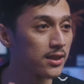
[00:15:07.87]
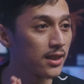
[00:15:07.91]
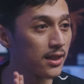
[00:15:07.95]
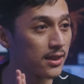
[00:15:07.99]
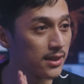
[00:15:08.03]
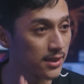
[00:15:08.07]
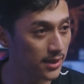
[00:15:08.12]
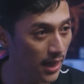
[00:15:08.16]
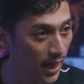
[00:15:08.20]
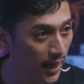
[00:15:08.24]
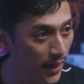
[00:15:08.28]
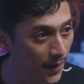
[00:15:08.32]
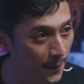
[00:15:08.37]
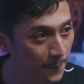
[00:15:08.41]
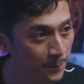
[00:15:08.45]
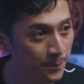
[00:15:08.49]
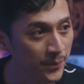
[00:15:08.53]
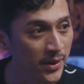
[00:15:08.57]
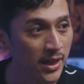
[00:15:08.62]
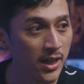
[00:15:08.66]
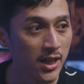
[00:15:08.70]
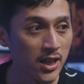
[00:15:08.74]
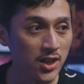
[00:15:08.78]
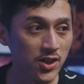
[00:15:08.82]
selesai.
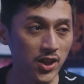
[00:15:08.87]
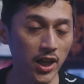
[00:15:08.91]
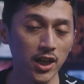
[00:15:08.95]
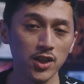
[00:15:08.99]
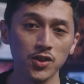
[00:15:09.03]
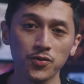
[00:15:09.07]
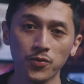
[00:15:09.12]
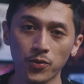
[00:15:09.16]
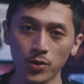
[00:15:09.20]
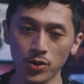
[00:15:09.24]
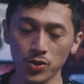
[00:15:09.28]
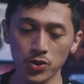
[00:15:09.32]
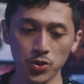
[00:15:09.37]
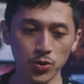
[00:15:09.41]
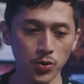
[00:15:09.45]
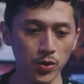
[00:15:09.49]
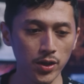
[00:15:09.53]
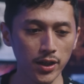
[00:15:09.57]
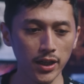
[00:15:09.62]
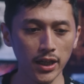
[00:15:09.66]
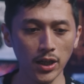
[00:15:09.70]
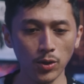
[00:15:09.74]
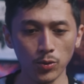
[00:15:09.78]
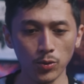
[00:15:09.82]
Thanks for journey